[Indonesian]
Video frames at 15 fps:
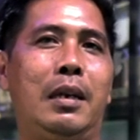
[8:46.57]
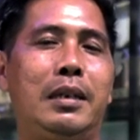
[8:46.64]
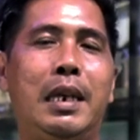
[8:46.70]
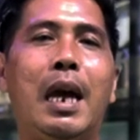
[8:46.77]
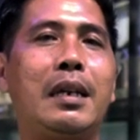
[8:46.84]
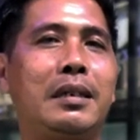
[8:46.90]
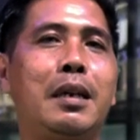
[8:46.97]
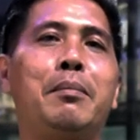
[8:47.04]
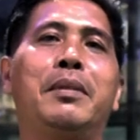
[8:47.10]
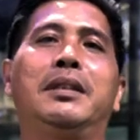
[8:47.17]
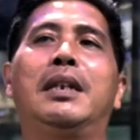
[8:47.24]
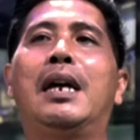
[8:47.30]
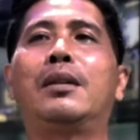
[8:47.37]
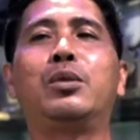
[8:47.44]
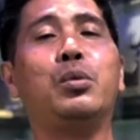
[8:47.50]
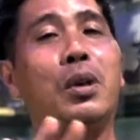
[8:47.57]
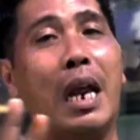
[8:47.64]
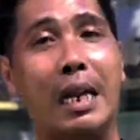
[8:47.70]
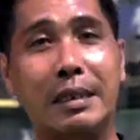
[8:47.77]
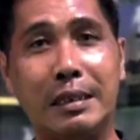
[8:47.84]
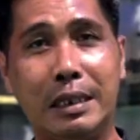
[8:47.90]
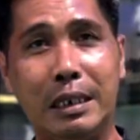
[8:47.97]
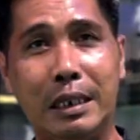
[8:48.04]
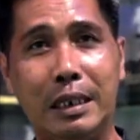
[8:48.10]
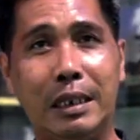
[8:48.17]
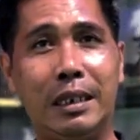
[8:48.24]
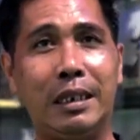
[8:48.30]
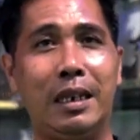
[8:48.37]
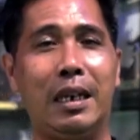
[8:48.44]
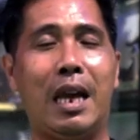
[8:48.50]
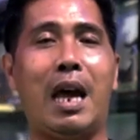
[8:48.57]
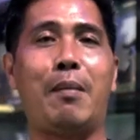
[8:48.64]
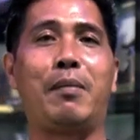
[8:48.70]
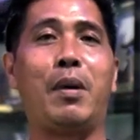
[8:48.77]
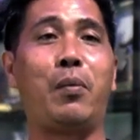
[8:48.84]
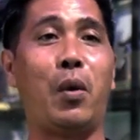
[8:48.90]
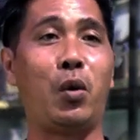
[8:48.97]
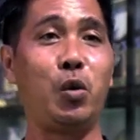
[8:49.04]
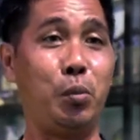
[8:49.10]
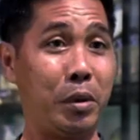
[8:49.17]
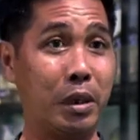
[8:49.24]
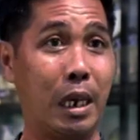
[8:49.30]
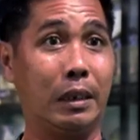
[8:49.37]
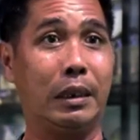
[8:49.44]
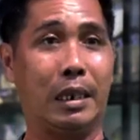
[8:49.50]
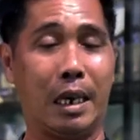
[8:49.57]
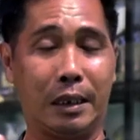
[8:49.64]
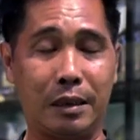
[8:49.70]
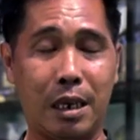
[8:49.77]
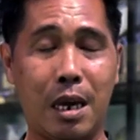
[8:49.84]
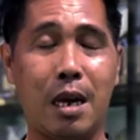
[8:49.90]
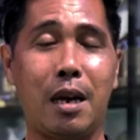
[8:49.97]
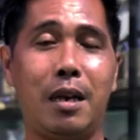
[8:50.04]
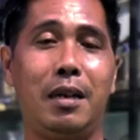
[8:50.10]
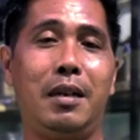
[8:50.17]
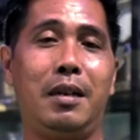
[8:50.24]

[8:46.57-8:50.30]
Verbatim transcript: dia hanya menyang durasi sama volume rata-rata